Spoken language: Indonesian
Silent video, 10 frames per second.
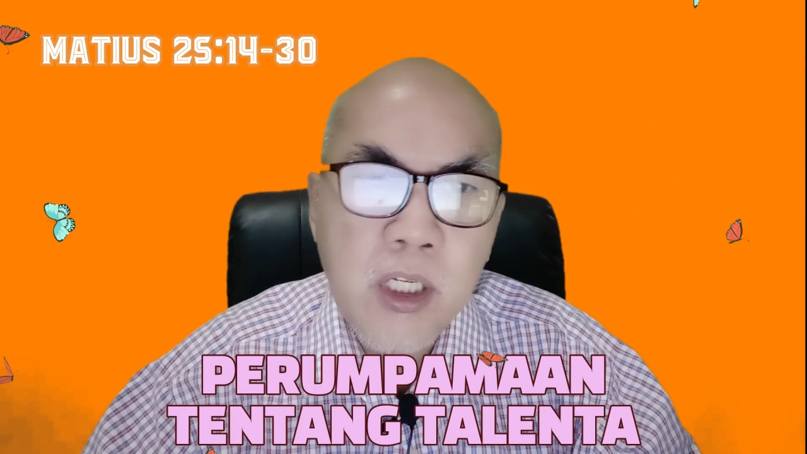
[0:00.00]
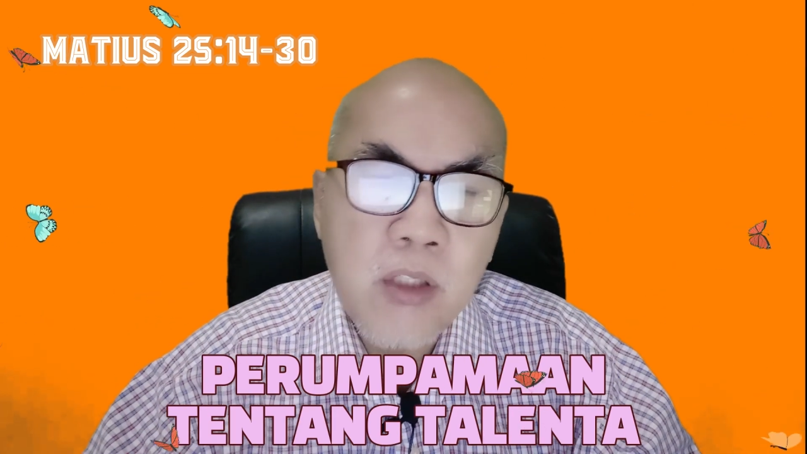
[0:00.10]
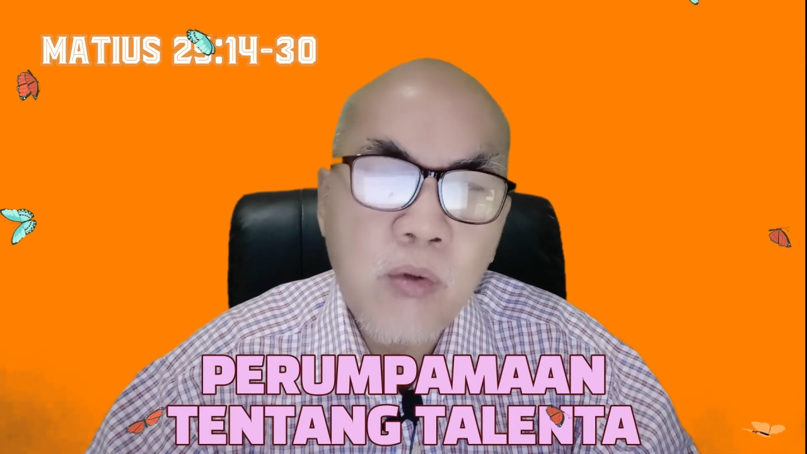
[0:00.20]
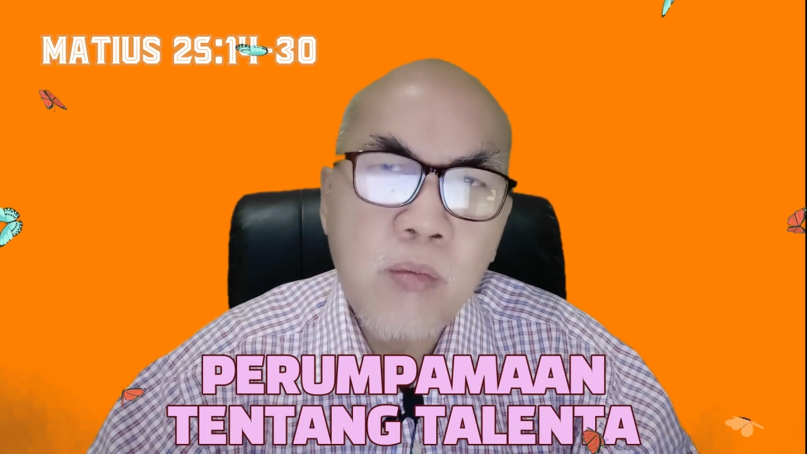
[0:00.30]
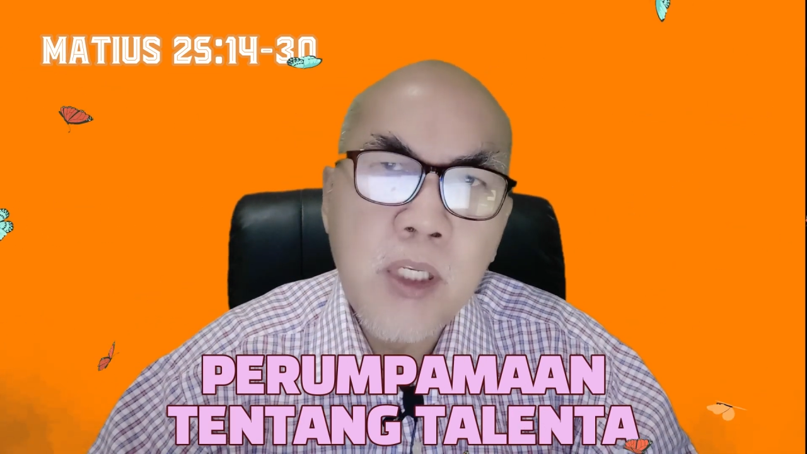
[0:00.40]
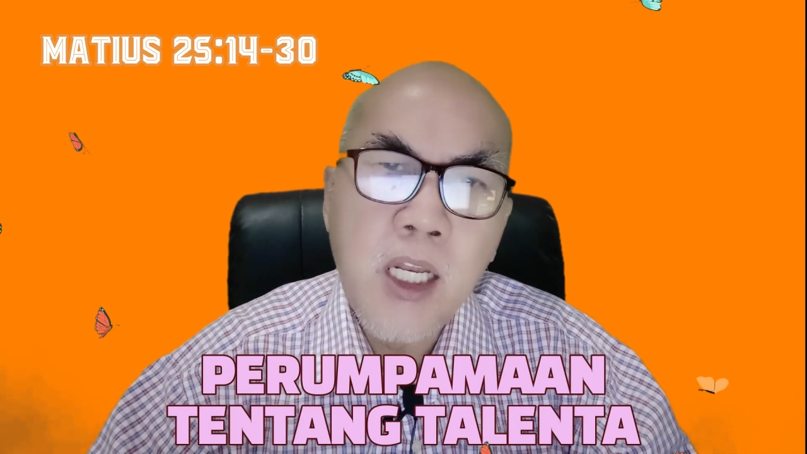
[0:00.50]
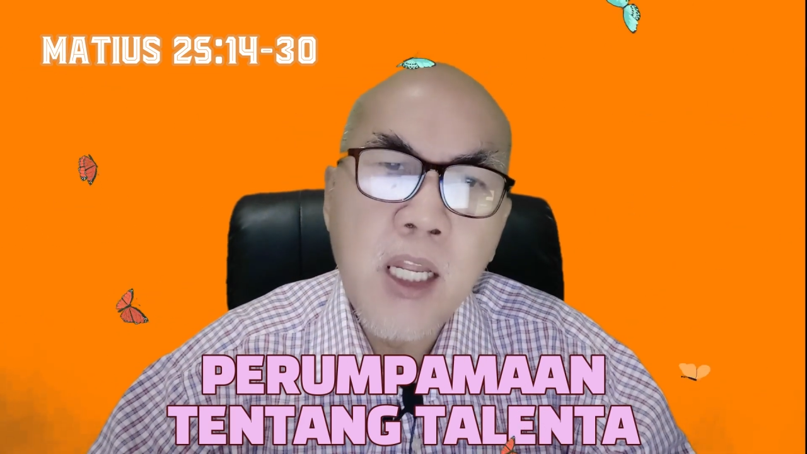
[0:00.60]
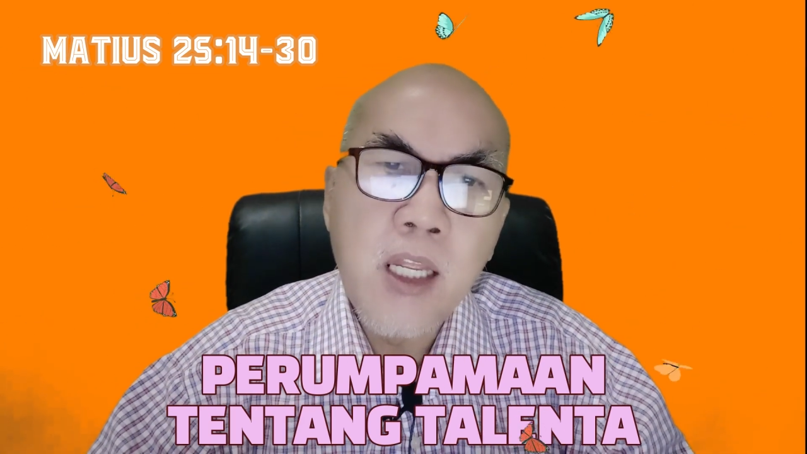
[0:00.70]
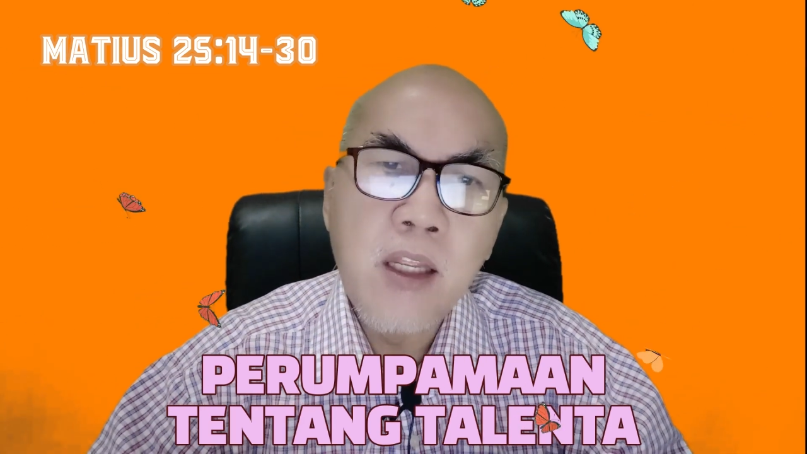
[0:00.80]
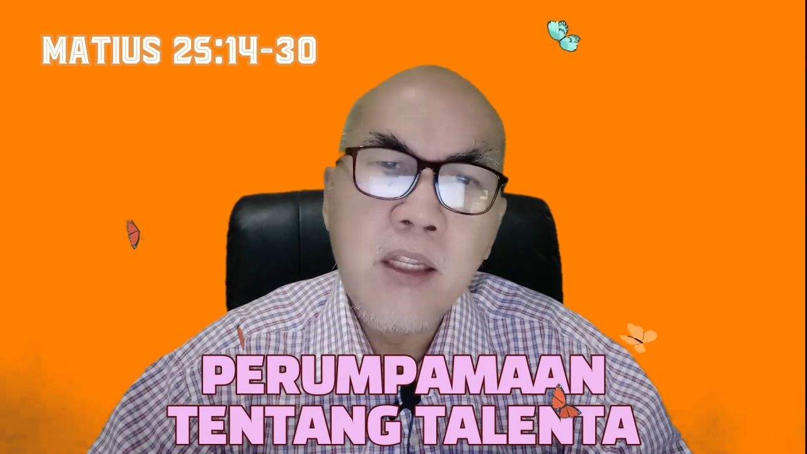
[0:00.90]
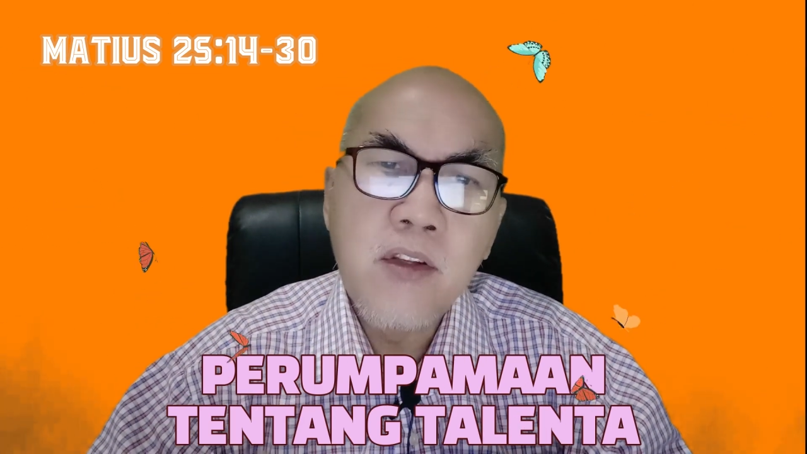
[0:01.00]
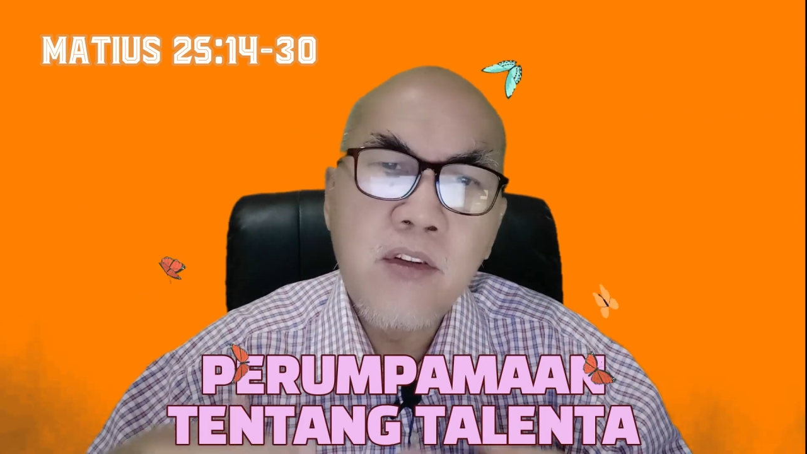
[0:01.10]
itu menilai